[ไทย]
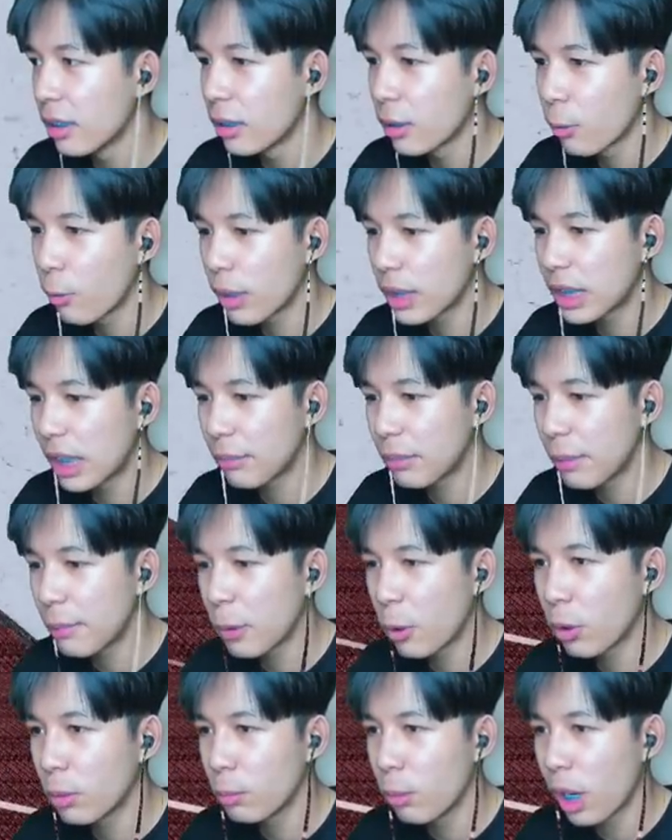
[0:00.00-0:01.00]
กลัวเซิร์ฟนี้มี
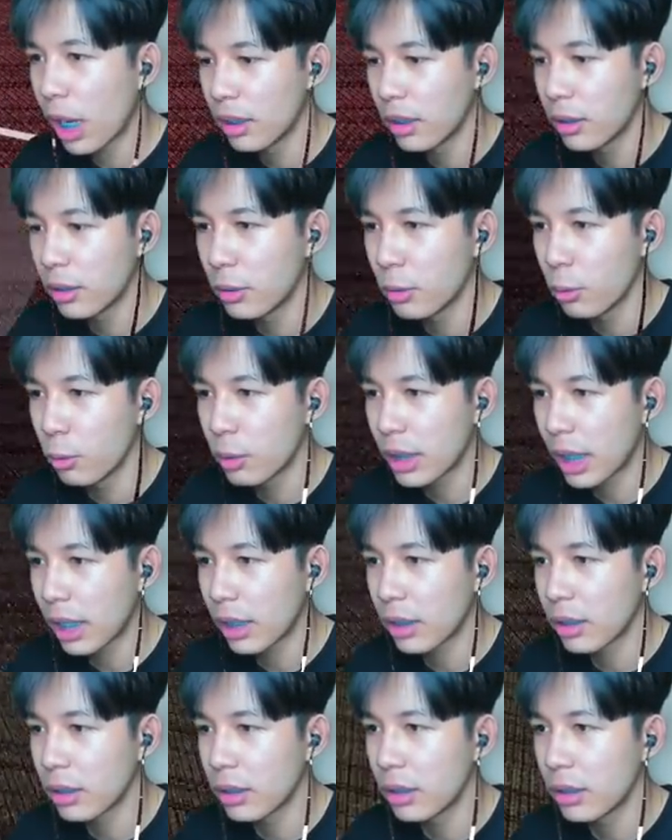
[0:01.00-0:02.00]
คนบวกกันนะดูจาก
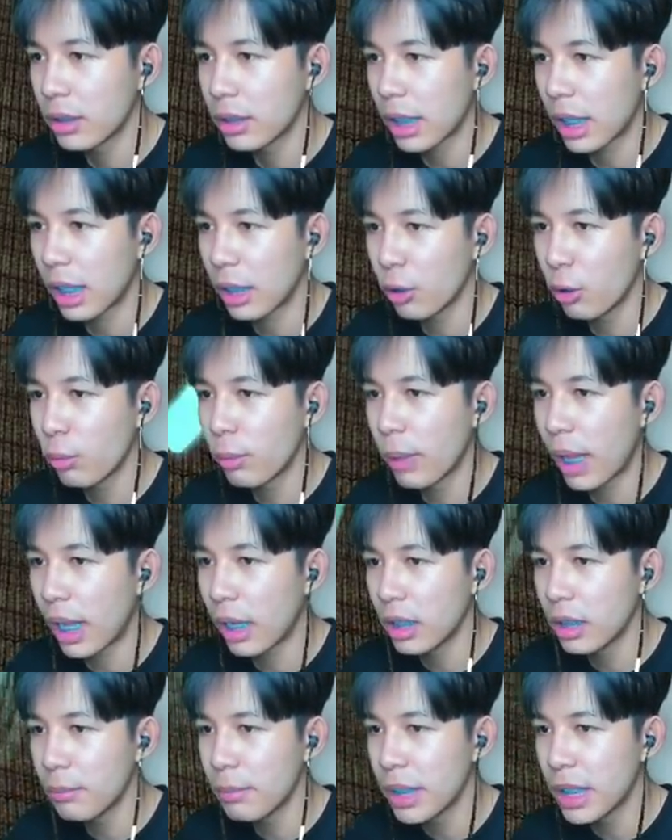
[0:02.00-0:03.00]
สารรูปแล้ว
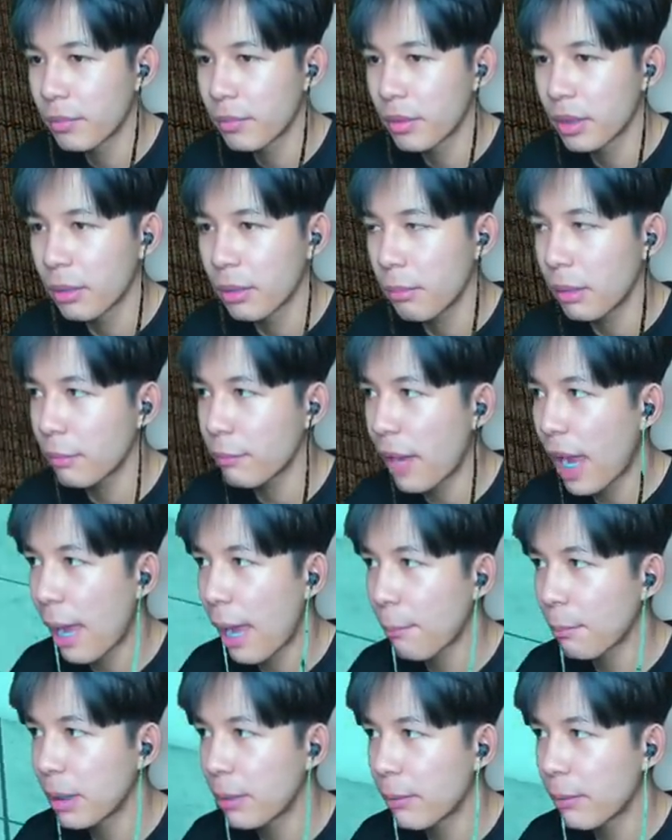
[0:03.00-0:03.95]
เอ้ยมี มันฟาร์มนี่ห